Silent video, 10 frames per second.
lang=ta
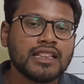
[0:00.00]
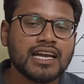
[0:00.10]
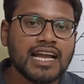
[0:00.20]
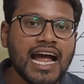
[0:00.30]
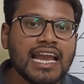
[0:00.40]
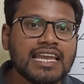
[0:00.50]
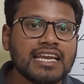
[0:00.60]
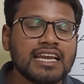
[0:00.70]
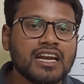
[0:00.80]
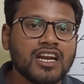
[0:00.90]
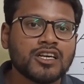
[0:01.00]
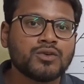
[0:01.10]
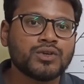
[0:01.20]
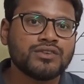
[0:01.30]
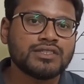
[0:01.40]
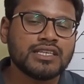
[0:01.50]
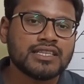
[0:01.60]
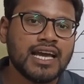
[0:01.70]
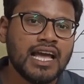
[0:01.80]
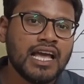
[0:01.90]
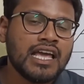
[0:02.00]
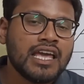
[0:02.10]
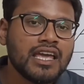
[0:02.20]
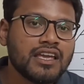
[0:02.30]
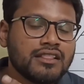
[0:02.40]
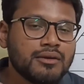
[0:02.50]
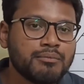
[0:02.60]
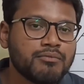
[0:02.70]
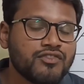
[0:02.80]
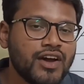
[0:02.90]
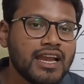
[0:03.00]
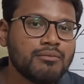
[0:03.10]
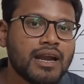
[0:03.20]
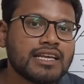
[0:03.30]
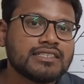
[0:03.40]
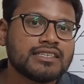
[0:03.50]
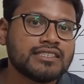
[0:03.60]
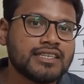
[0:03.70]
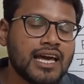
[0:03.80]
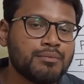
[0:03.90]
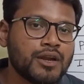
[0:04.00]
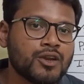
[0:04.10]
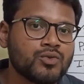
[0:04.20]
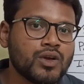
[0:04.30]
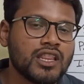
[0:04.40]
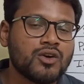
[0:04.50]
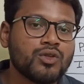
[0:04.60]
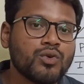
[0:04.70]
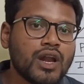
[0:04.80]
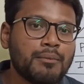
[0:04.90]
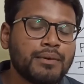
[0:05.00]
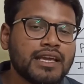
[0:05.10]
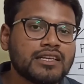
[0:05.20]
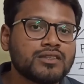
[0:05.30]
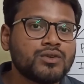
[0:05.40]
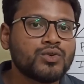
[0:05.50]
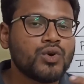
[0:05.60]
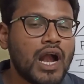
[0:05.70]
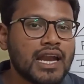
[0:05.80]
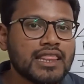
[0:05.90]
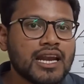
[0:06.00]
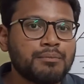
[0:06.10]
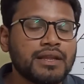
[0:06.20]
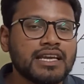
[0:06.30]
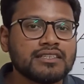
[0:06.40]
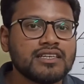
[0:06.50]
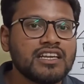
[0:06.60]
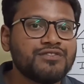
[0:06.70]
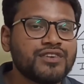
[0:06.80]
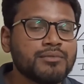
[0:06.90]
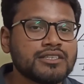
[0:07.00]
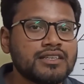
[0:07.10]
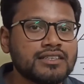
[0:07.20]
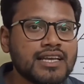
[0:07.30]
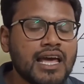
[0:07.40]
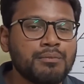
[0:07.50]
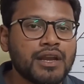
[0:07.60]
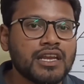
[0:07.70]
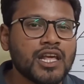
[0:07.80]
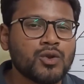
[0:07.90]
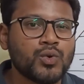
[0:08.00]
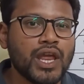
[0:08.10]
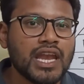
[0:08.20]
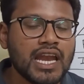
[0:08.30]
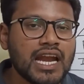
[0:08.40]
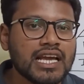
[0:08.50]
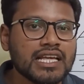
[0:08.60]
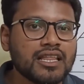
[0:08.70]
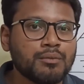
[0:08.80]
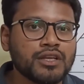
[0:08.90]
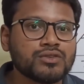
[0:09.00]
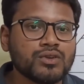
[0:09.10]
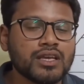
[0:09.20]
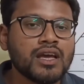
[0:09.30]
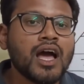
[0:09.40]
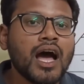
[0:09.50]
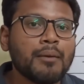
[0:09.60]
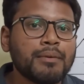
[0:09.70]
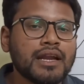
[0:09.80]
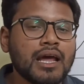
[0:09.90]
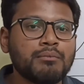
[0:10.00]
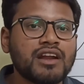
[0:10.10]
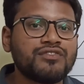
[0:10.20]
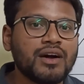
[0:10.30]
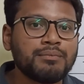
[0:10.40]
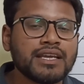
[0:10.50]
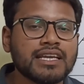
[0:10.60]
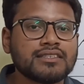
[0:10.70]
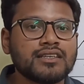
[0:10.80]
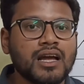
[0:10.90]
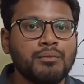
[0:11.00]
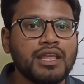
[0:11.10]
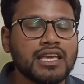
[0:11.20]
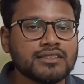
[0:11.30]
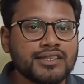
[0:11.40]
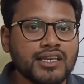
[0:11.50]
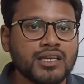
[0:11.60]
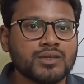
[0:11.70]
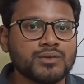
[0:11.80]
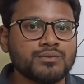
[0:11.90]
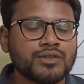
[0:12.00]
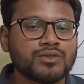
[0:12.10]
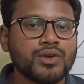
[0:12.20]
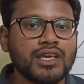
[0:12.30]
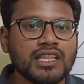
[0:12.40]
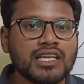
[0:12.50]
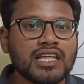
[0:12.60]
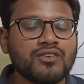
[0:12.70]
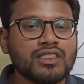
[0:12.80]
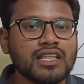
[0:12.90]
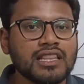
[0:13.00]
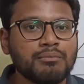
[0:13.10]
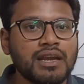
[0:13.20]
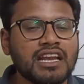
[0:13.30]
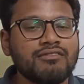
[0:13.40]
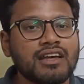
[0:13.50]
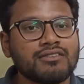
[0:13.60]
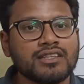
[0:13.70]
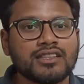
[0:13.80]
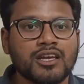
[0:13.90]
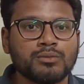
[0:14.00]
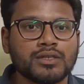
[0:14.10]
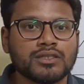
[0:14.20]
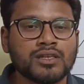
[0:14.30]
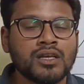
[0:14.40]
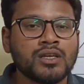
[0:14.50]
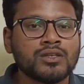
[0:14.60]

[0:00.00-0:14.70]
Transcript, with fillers: இந்த கேலரியில் நடக்கக்கூடிய விஷயத்த இந்த ஃபைல் மேனேஜருக்கு ஷேர் பண்ணிடும் அதாவது ஒரு அப்ளிகேஷன் டு அனதர் அப்ளிகேஷன் இன்ஃபர்மேஷனை ஷேர் பண்ணிக்கிட்டே இருக்கும் என்ன நடக்குது அப்படின்னு சொல்லி அப்போ நம்பர் ஆஃப் அப்ளிகேஷன் கம்யூனிகேஷன் இருக்கும் ஸோ இதுக்கு தான் வந்து இந்த மிடில் வேர் வந்து தேவைப்படுது